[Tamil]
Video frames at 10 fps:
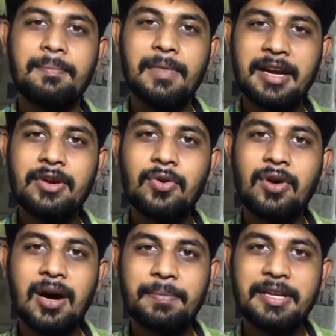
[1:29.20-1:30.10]
மரினோ
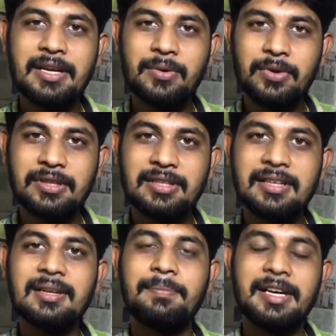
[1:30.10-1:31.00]
அப்படிங்கிற
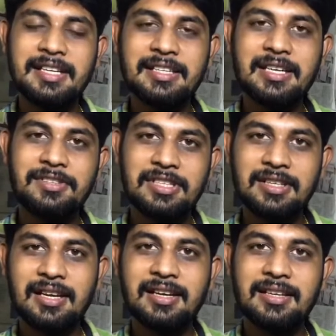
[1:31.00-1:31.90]
ஒருத்தர் பண்ணிட்டு இருக்க விஷயம்
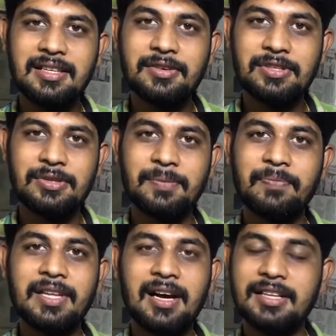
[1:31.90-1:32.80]
தான் இந்த விஷயம்
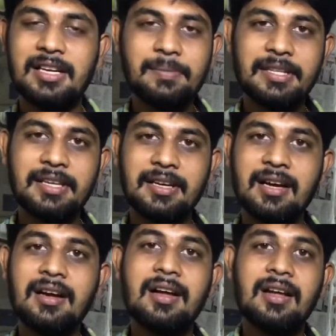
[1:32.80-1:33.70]
அது என்னன்னு பார்த்தீங்கன்னா
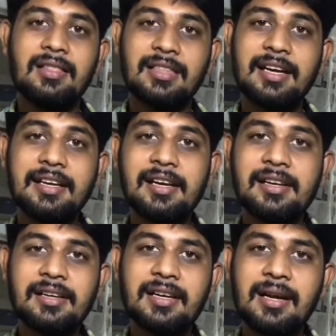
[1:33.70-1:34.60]
தண்ணியில்
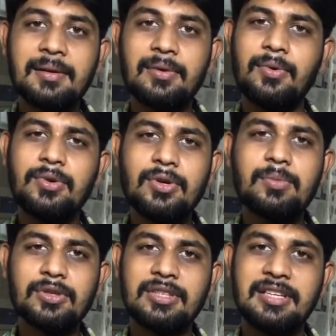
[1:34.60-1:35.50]
இருக்கிற
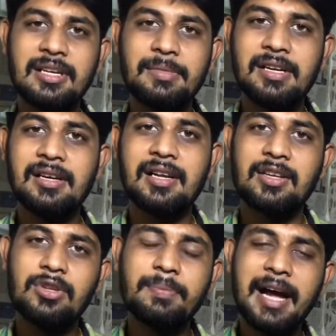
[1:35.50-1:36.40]
ஒட்டுமொத்த கிருமிகள்
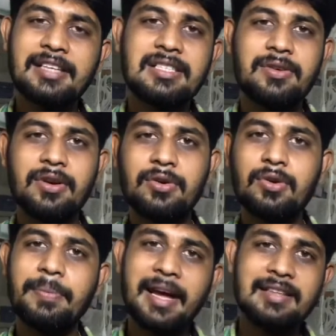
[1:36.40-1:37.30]
அதாவது பாக்டீரியாவா
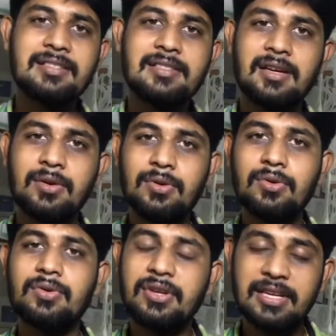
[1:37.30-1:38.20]
இருக்கட்டும் பேரசிட்ஸாக
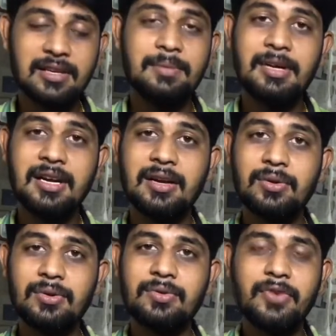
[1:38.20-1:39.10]
இருக்கட்டும் கிருமிகளாக
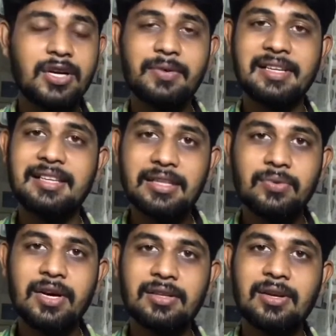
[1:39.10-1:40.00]
இருக்கட்டும் வாட் எவர்
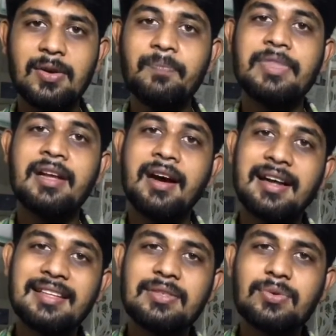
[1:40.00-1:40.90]
எதுவாக இருந்தாலும்
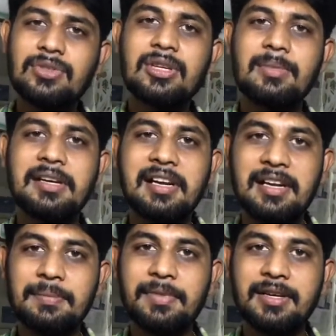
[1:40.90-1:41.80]
அதை சுத்தமாக
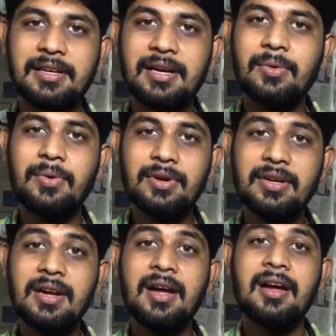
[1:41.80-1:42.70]
க்ளீன் பண்ணுற ஒரு
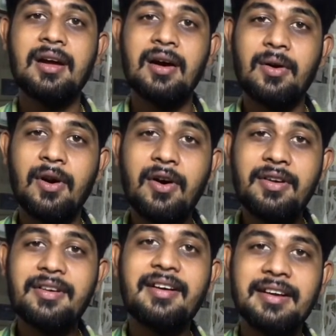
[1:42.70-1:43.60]

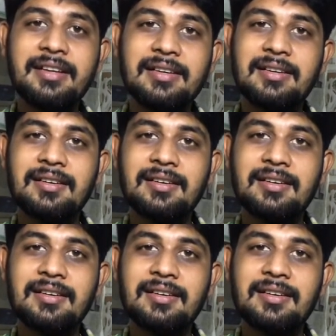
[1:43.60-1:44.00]
ஆர்கானிக்